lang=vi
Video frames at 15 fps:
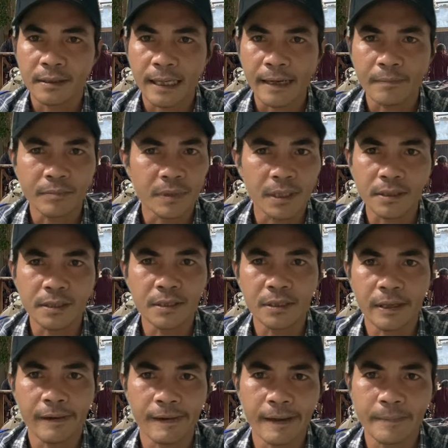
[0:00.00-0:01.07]
em như
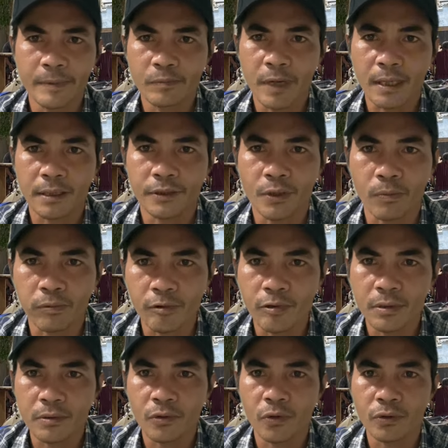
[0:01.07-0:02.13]
theo em em rất là nhục
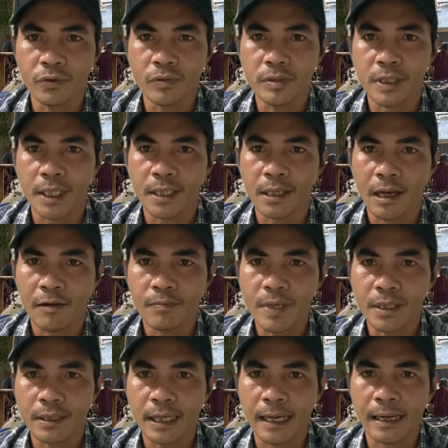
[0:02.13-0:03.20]
luôn á cô chú anh chị không
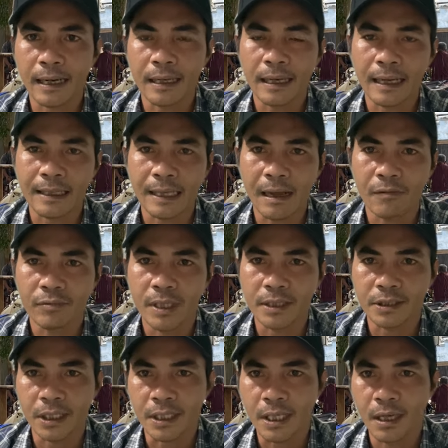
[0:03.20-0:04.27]
biết rằng là cái ông
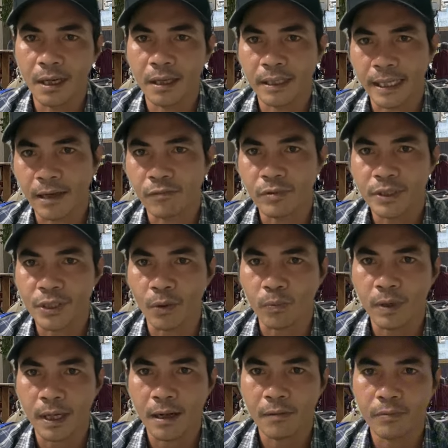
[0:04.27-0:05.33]
nghệ sĩ hờ này ông có
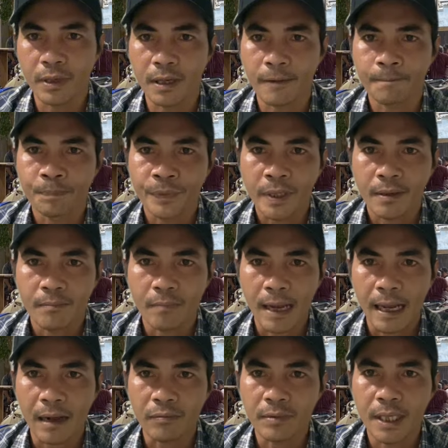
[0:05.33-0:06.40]
nhục hay không á
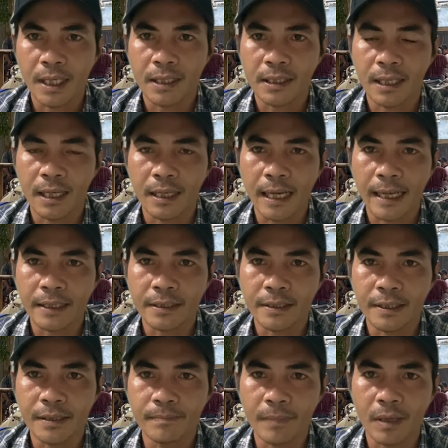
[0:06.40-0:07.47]
mà ông lên à,
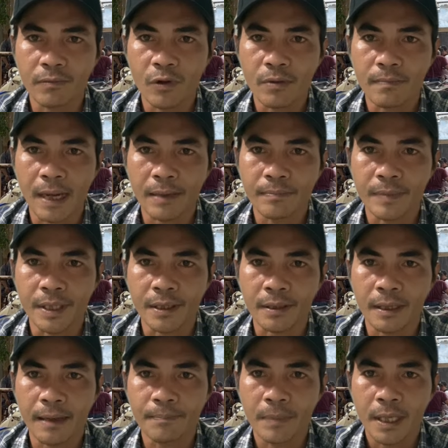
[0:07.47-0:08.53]
livestream ông nói mạnh
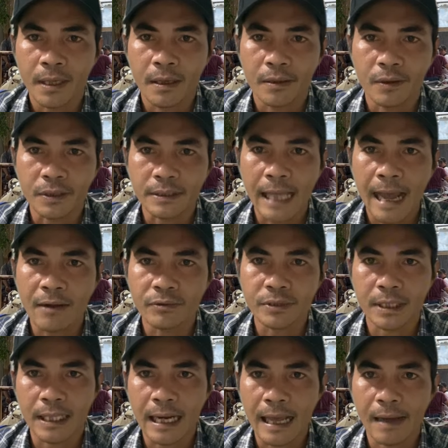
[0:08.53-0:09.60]
miệng lắm nói tao
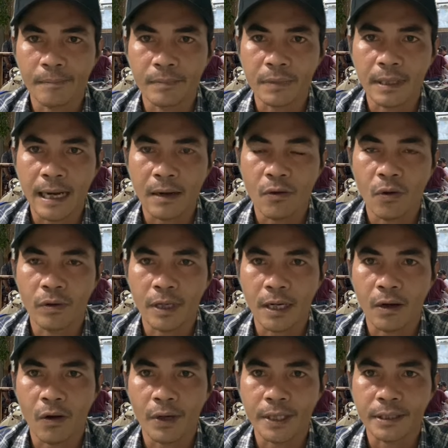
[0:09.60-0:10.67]
sẽ làm ra ngô ra
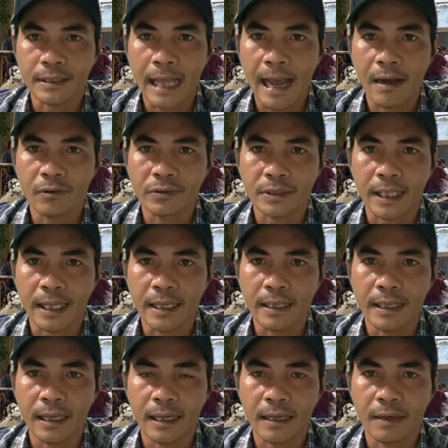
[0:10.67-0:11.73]
khôi tao
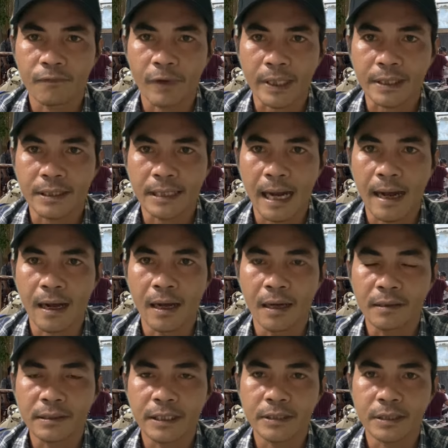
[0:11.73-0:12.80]
sẽ à, vạch trần
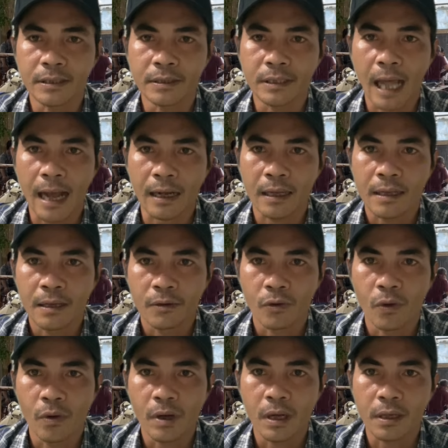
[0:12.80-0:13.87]
hết cái sự thật
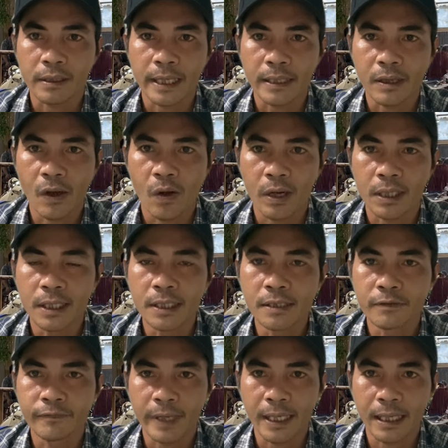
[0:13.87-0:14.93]
của cái con
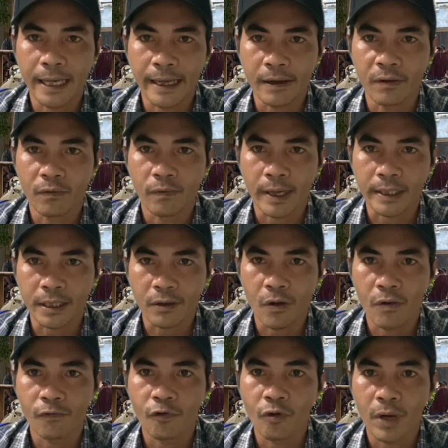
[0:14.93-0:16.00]
lương văn lẹo và cái
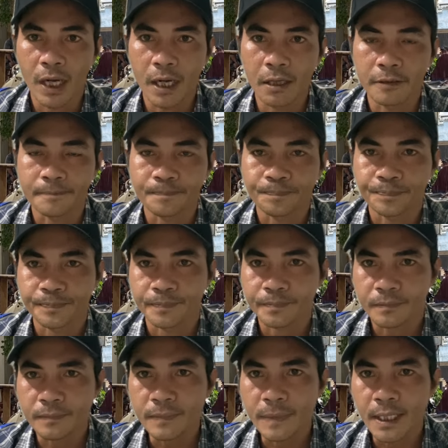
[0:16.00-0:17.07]
con vô ơn
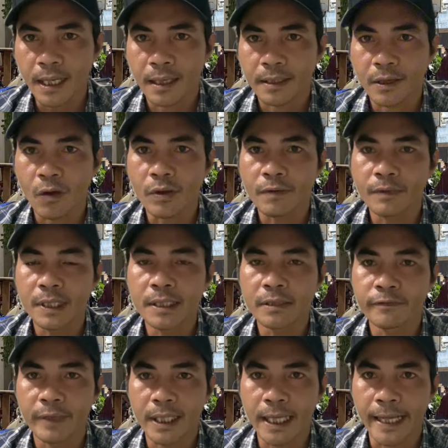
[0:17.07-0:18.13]
nói với
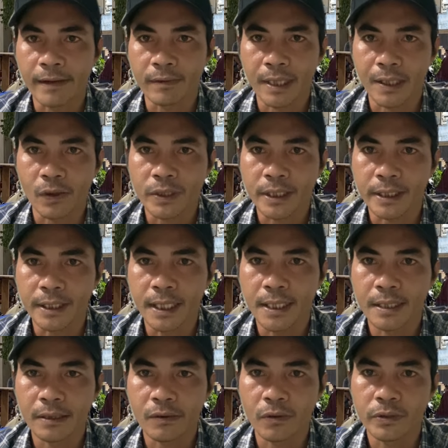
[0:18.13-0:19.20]
lương văn lẹo là nói chị
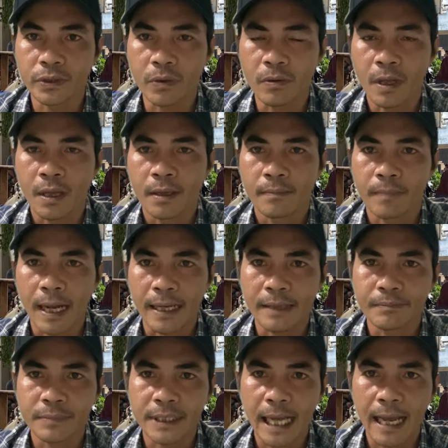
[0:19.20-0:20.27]
ni á cô chú mà
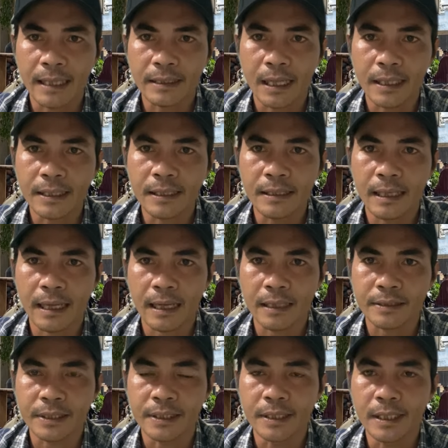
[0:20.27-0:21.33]
em chả thấy là
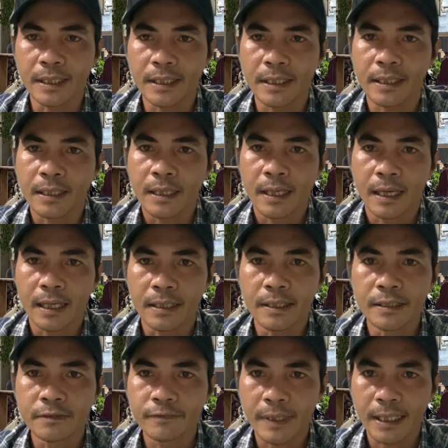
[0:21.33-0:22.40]
chị ni à,
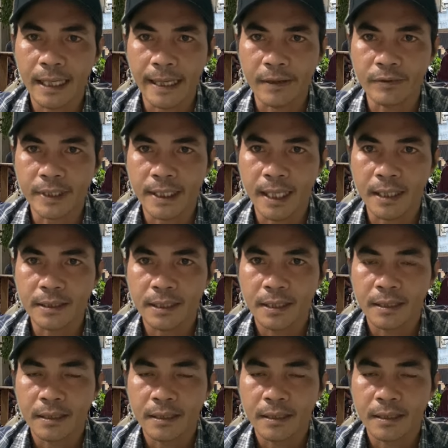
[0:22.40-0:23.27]
lương văn lẹo gì hết